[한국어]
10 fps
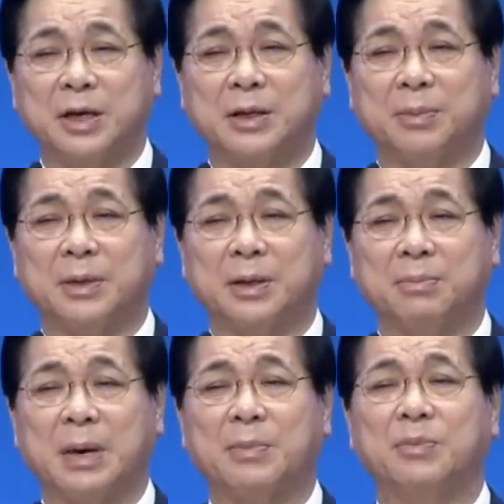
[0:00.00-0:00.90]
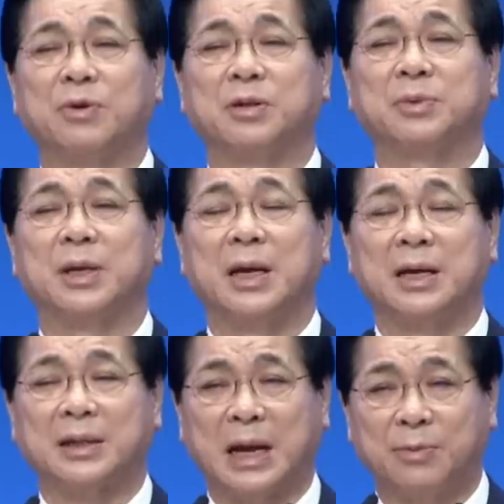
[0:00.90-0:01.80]
됩니다. 마음이 무너지면
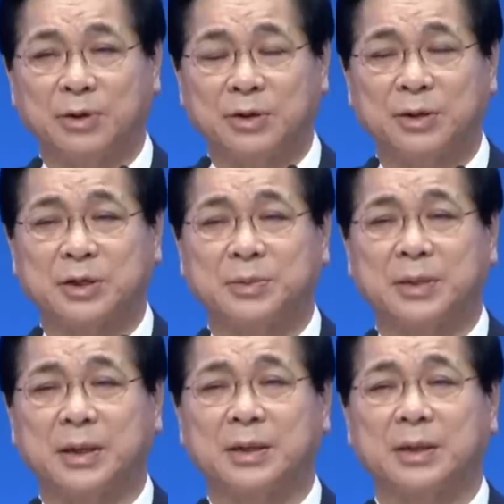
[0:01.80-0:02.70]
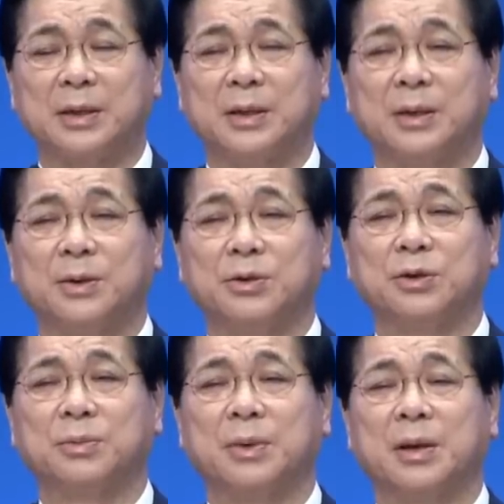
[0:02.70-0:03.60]
다 무너지는 것입니다.
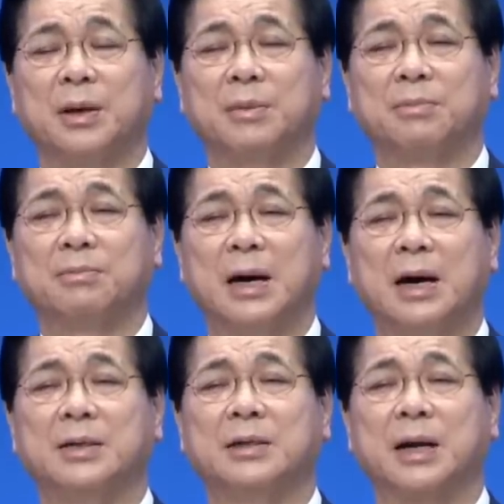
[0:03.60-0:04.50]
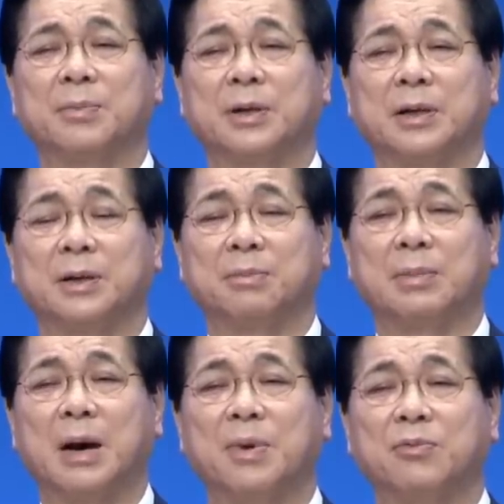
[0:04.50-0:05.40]
요즘 많은 사람들이
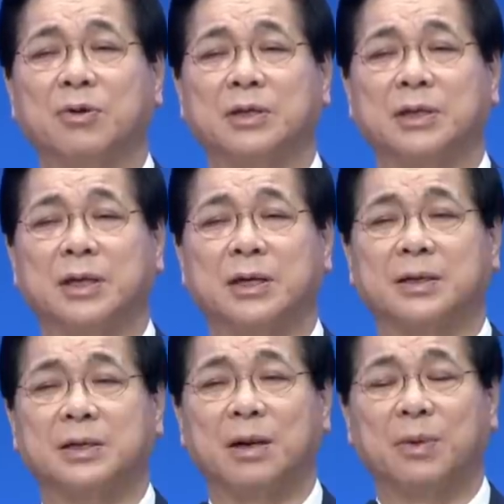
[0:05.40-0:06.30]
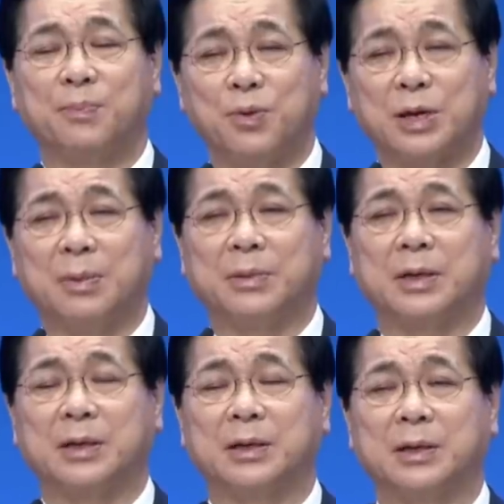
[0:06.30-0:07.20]
마음이 무너지니까 삶을
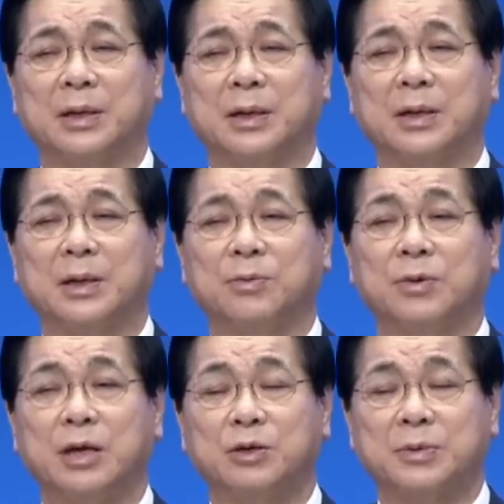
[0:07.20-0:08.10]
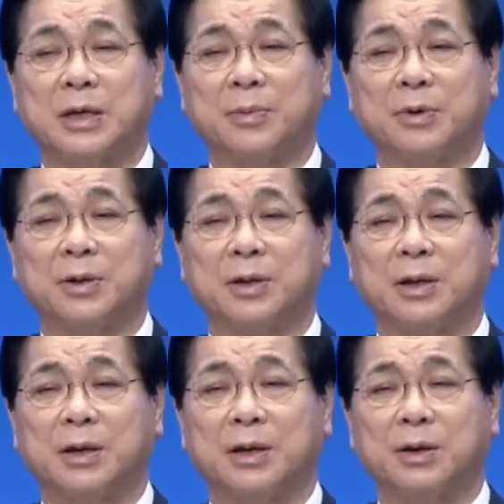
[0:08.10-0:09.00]
포기합니다. 우리 예수님 사람들은
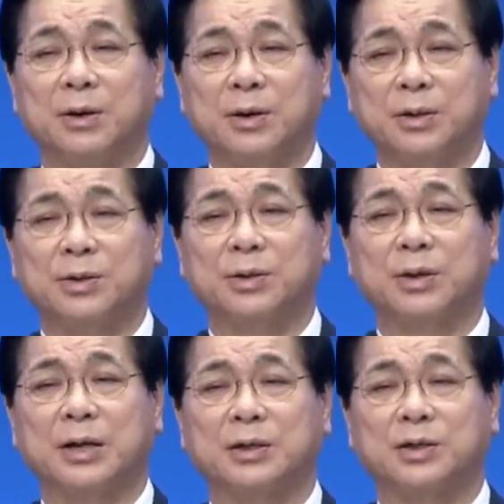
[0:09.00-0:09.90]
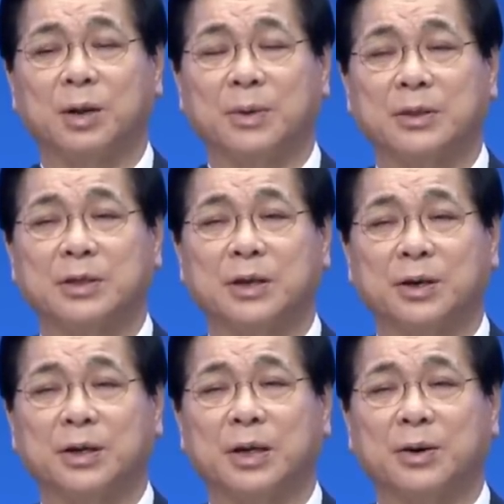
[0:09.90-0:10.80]
어떠한 절망적인
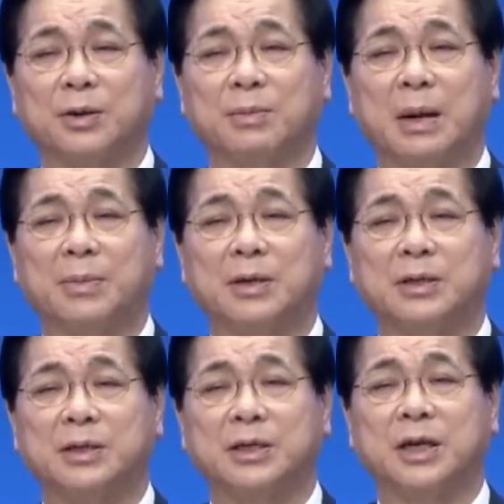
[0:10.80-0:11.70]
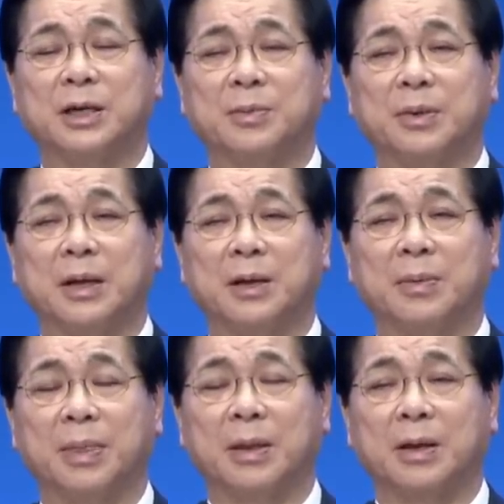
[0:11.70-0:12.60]
상황에 다가도 마음을 지켜야 됩니다.
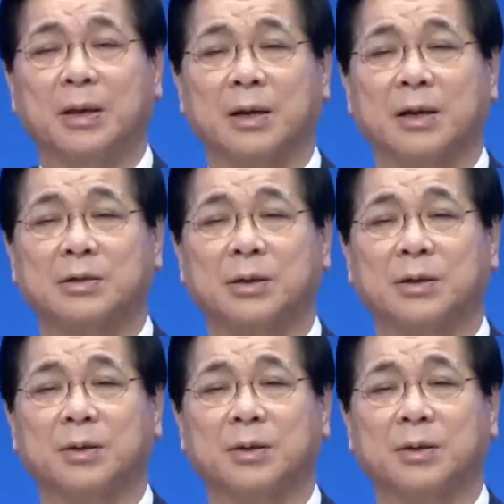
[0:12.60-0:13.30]
그래서